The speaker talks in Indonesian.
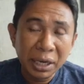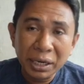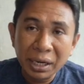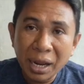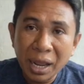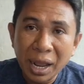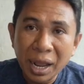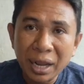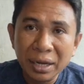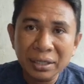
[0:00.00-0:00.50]

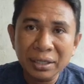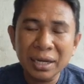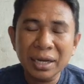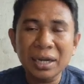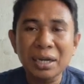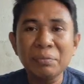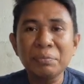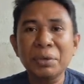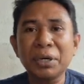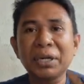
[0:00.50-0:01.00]
barang
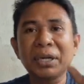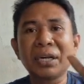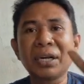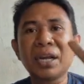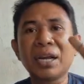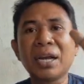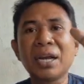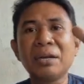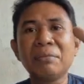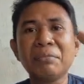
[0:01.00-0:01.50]
ya kan
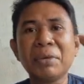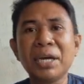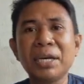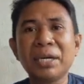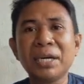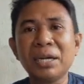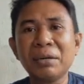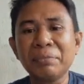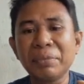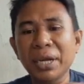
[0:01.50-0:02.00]
pergerakan
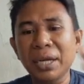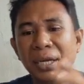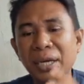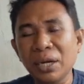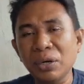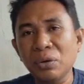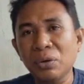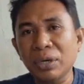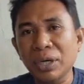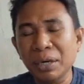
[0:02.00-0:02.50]
barang
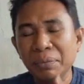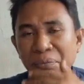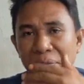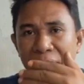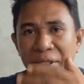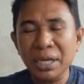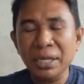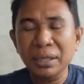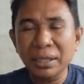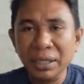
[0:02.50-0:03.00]
bahkan orang
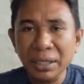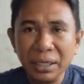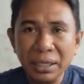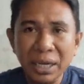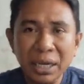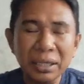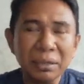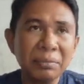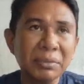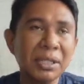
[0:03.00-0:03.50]
pesan
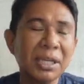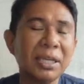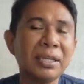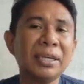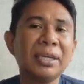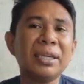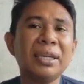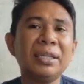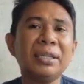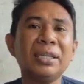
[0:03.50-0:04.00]
tiket
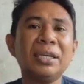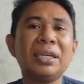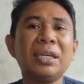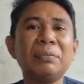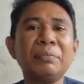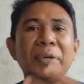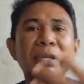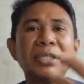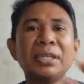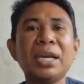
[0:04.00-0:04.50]
misalnya ya
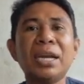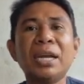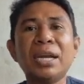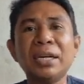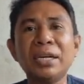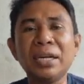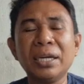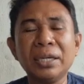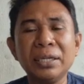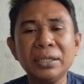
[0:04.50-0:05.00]
tiket
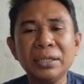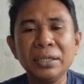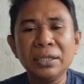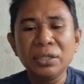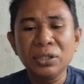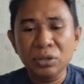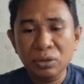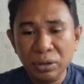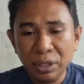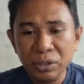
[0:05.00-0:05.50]
perjalanan
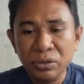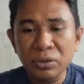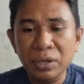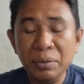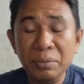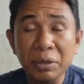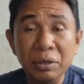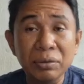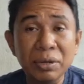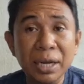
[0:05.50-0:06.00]
juga
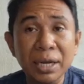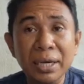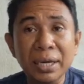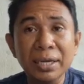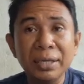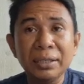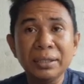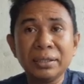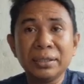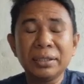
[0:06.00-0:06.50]
sudah
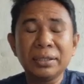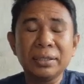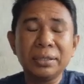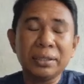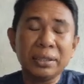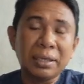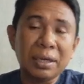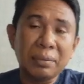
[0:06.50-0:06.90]
menggunakan eh,